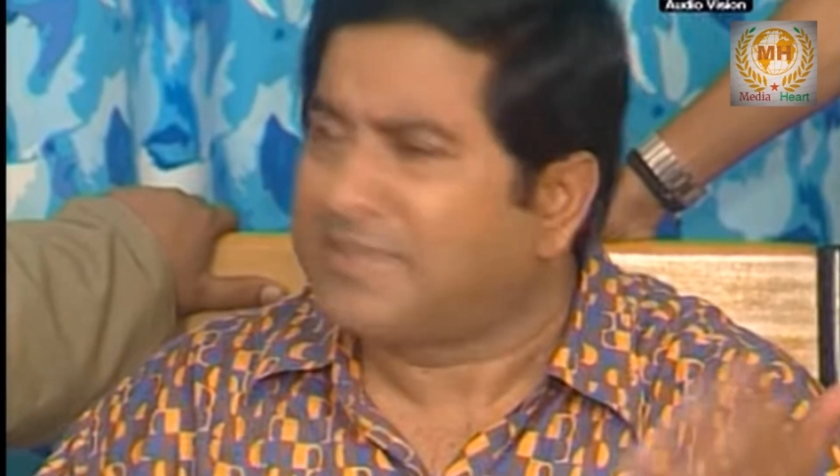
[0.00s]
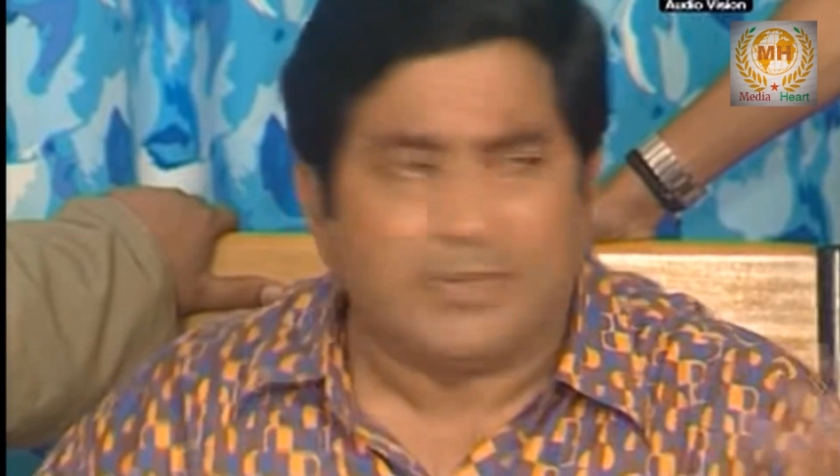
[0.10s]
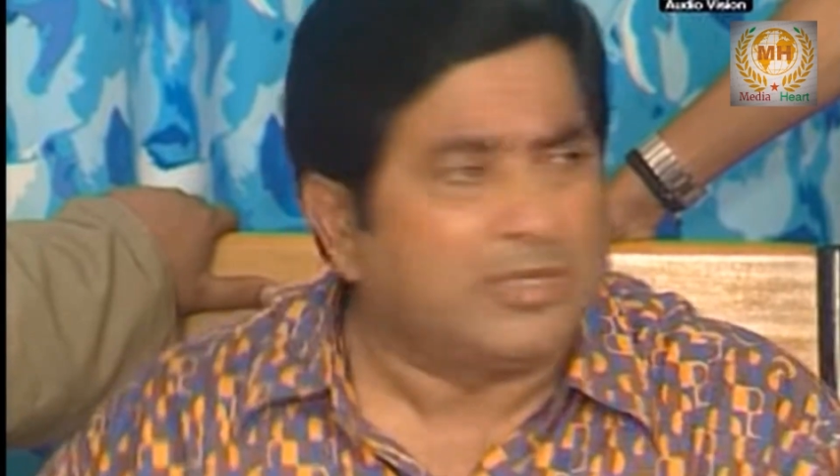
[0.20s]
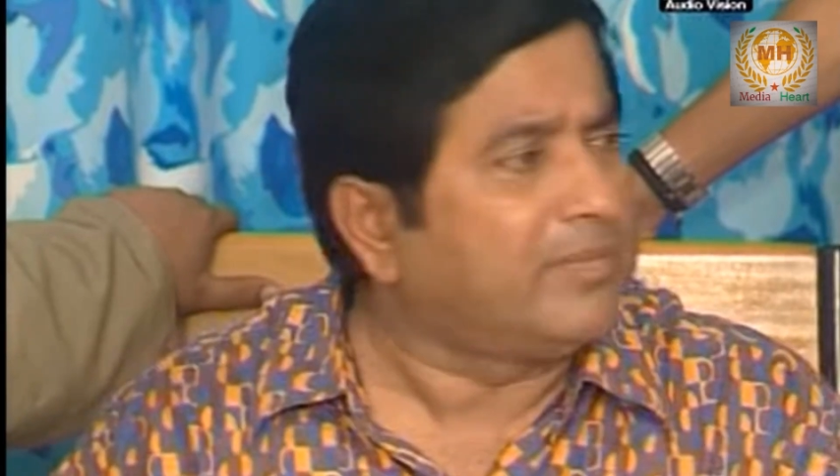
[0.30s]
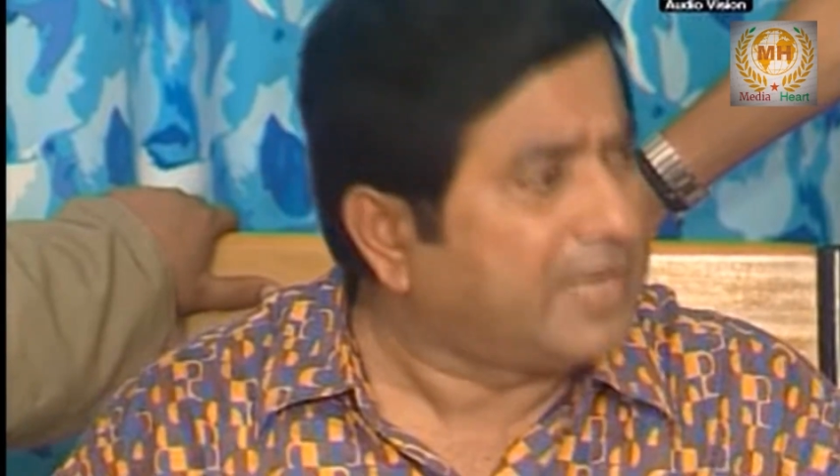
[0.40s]
সেই
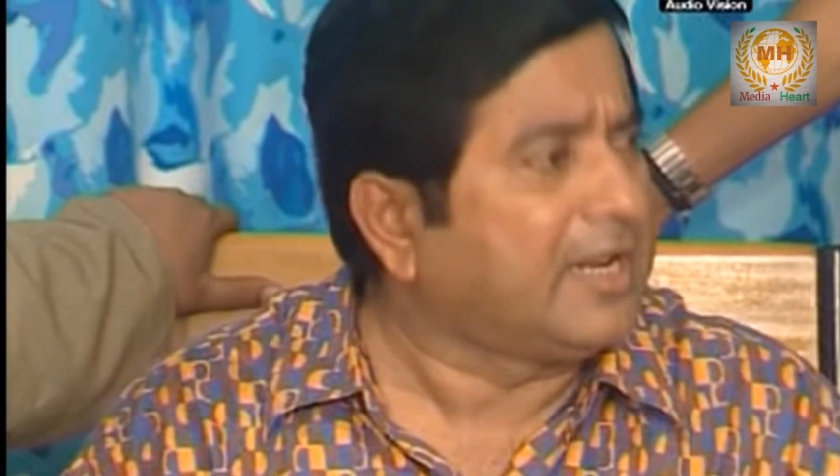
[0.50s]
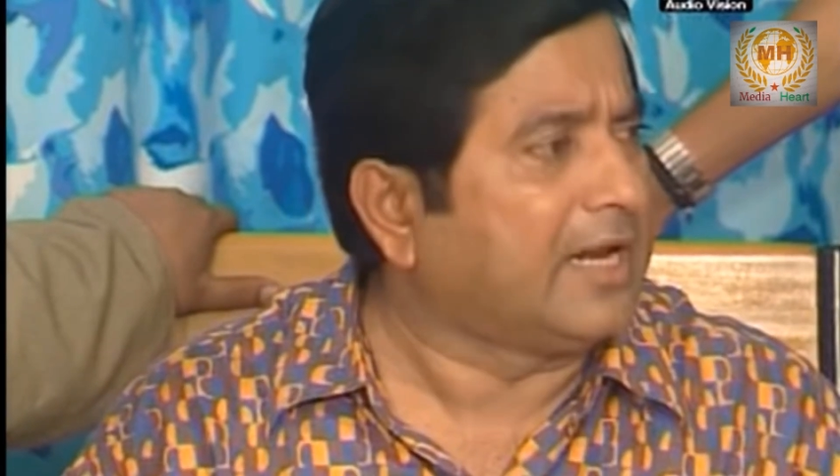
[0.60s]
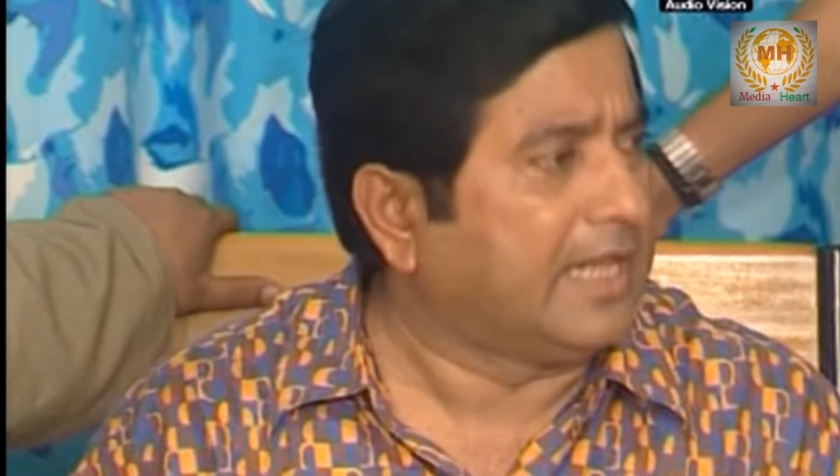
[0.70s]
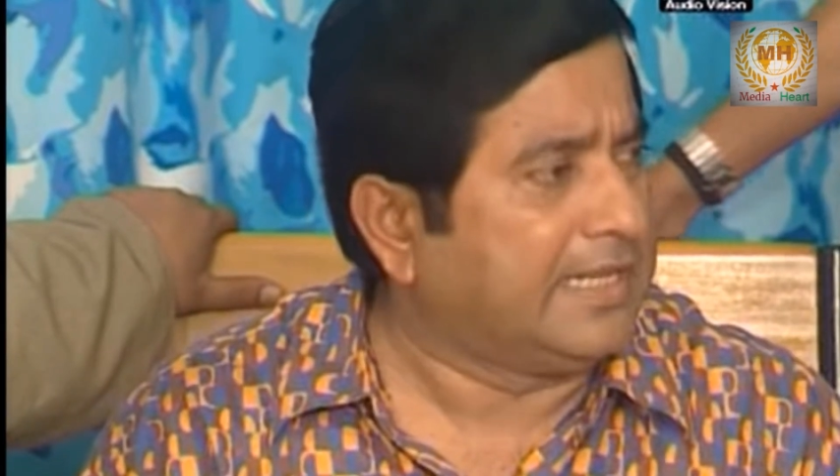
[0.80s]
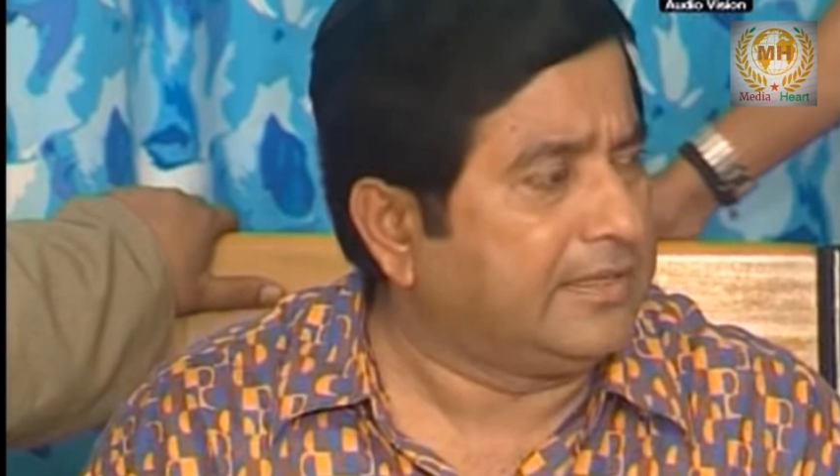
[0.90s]
নব্বই
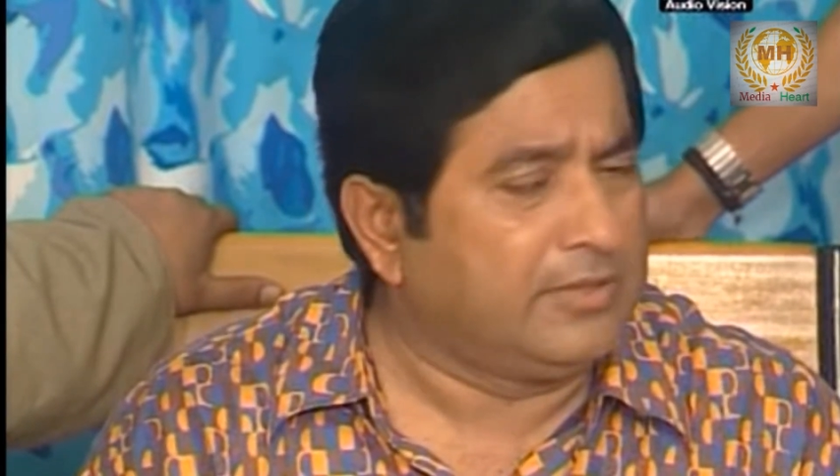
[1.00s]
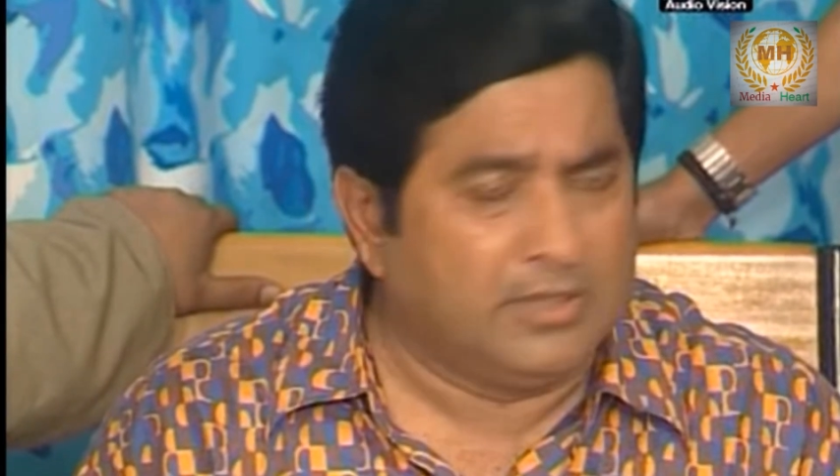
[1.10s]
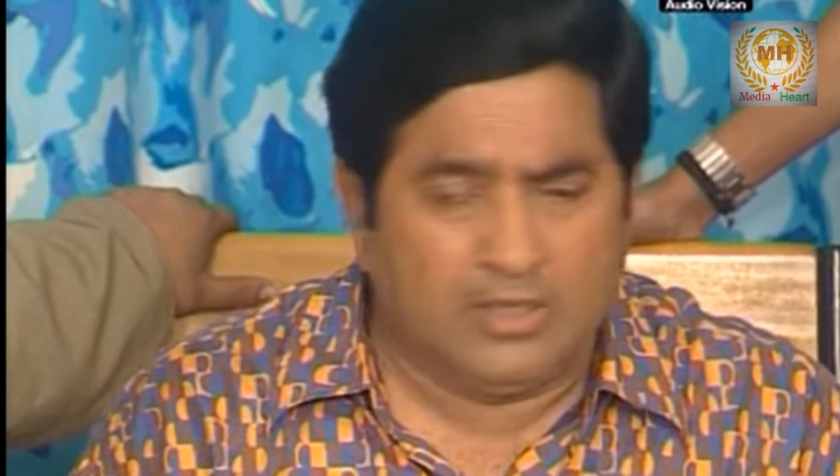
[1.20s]
দশক থেকে